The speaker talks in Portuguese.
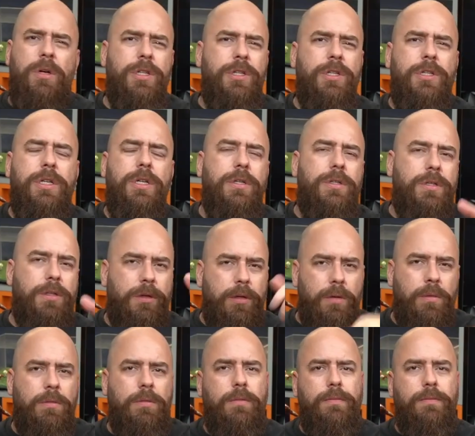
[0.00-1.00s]
de inscritos.
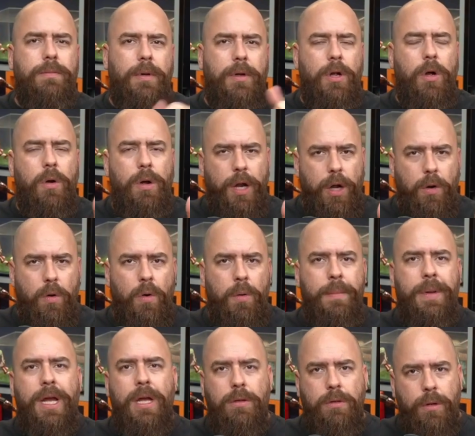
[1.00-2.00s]
Então, eu
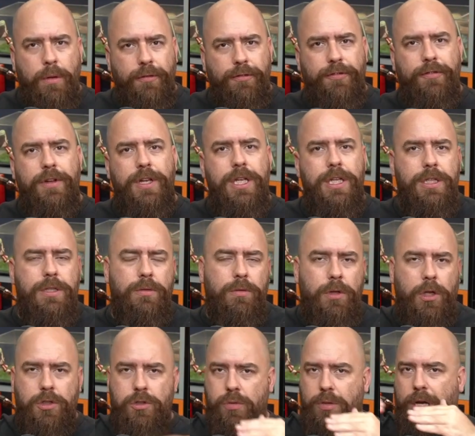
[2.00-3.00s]
recomendo, eu fiz e o
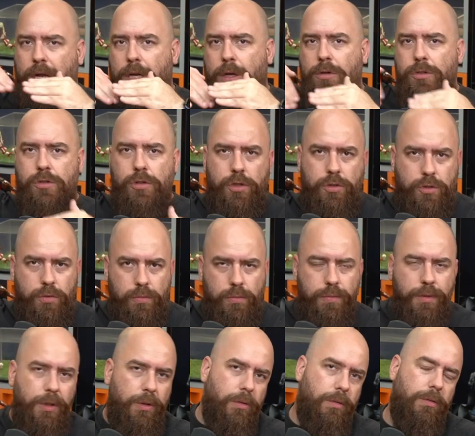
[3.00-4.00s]
nosso canal só
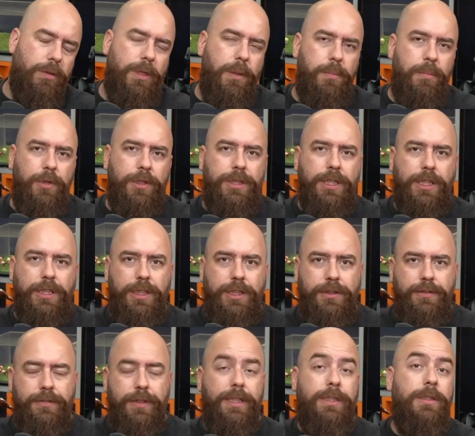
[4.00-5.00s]
subiu depois que a
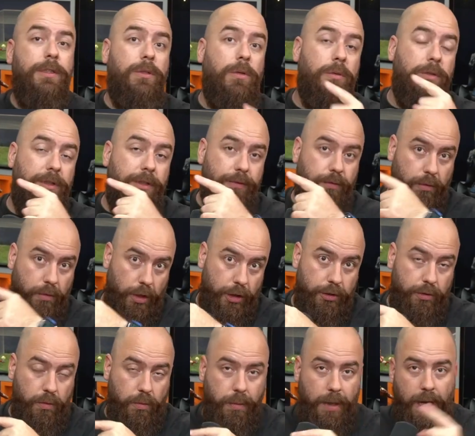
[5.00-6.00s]
gente fez, inclusive o
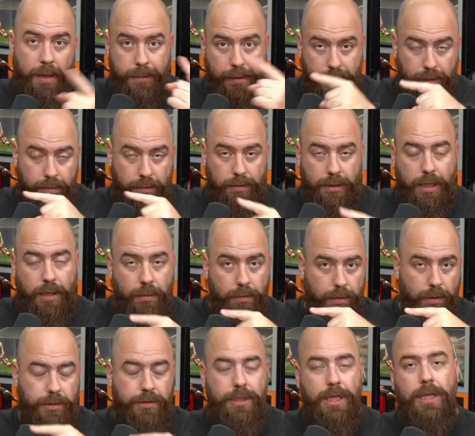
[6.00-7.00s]
Corte do Barba, é lá o
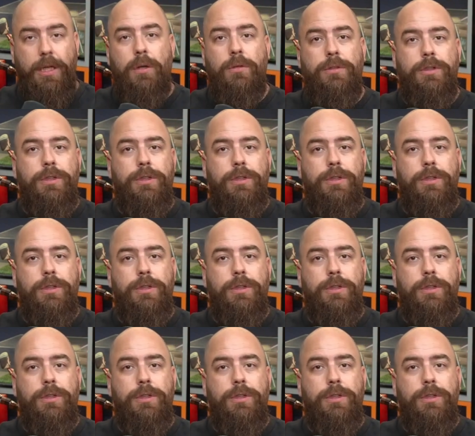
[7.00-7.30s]
nosso canal de